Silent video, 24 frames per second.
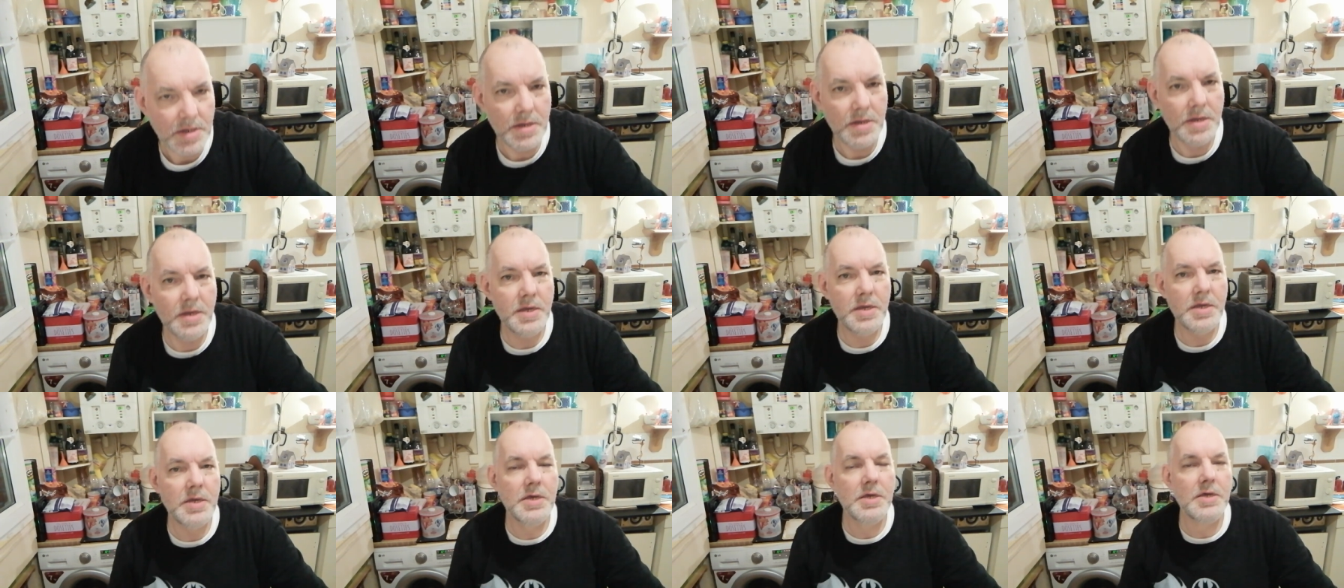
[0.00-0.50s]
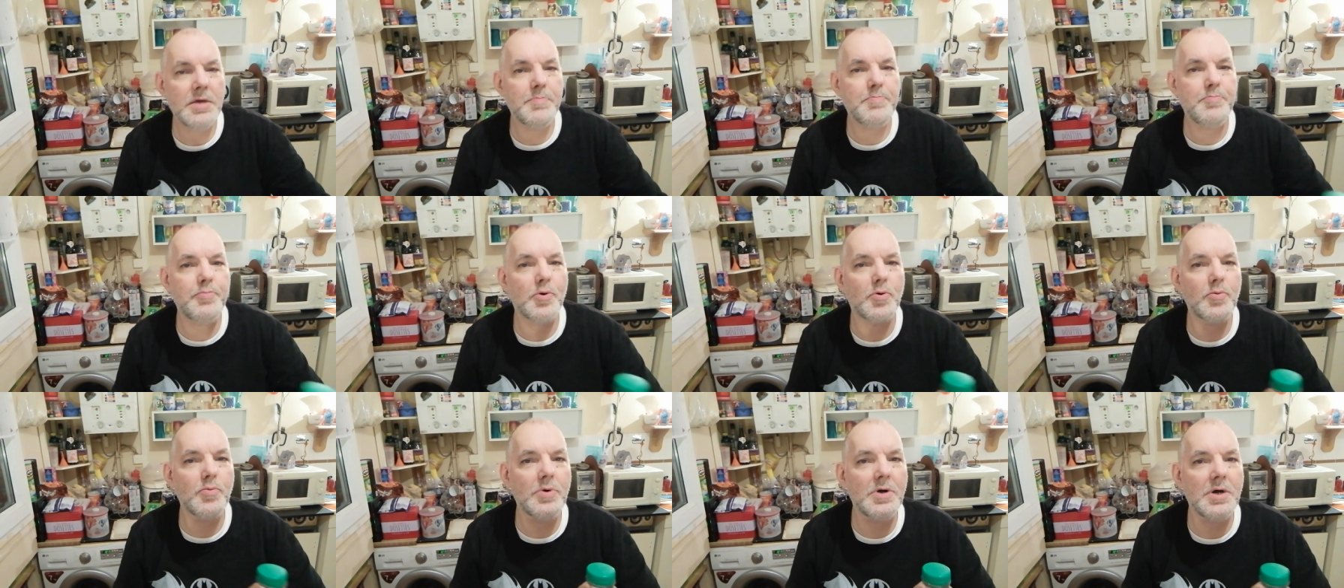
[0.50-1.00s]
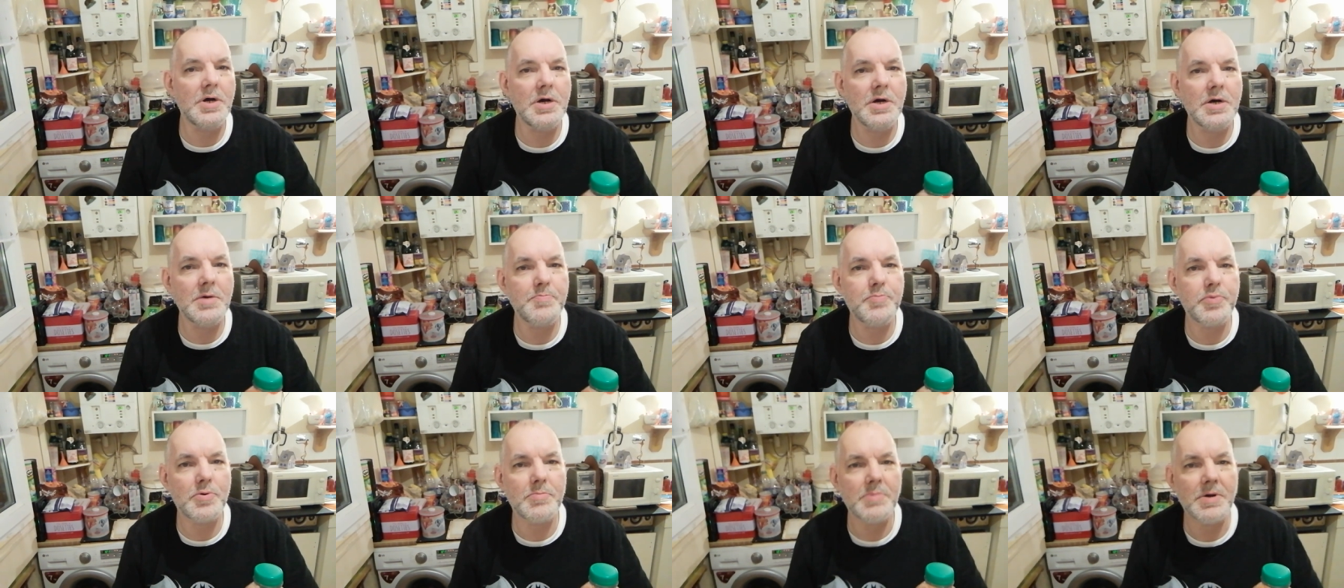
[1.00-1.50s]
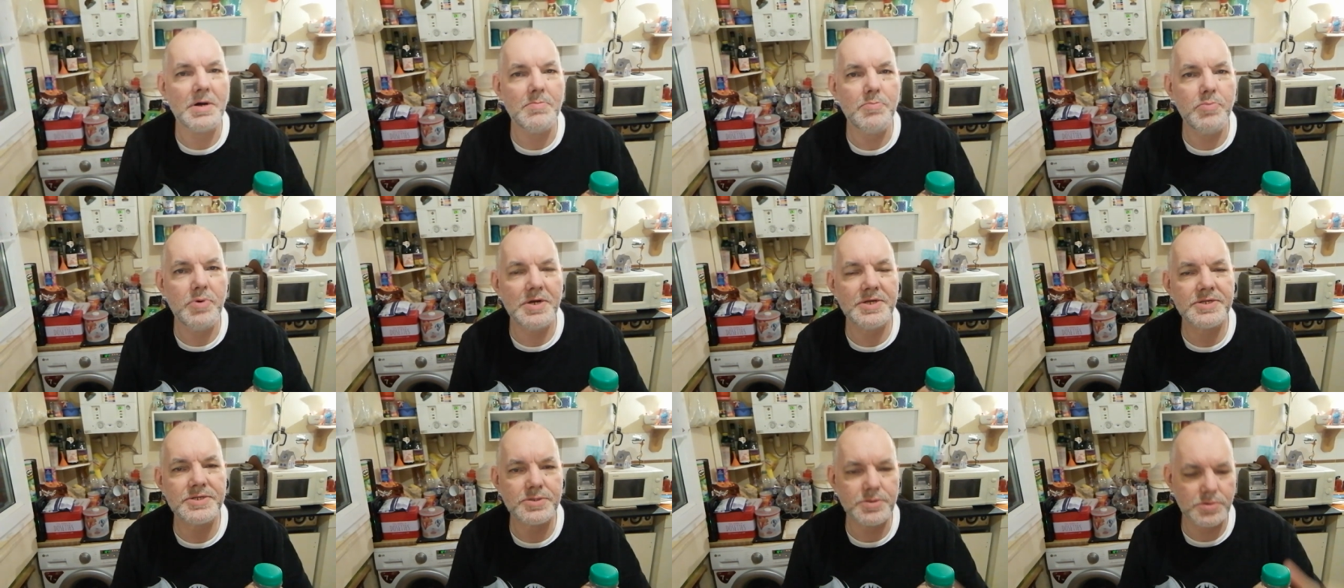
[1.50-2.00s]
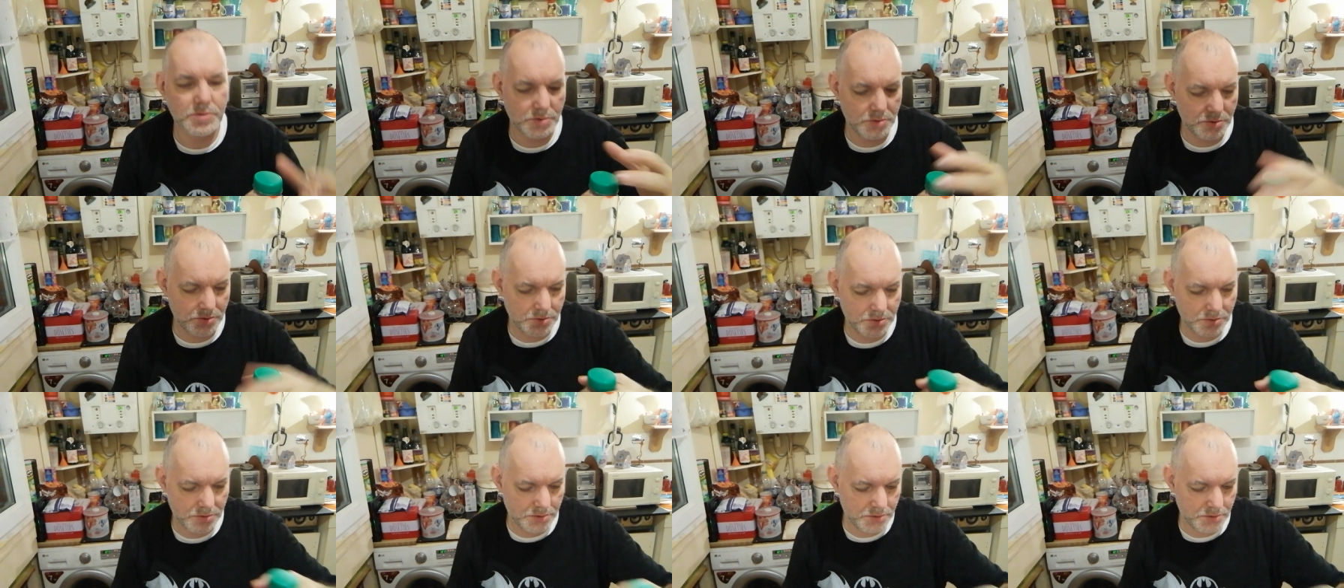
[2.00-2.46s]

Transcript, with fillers: Et pour moi, pour ma boisson,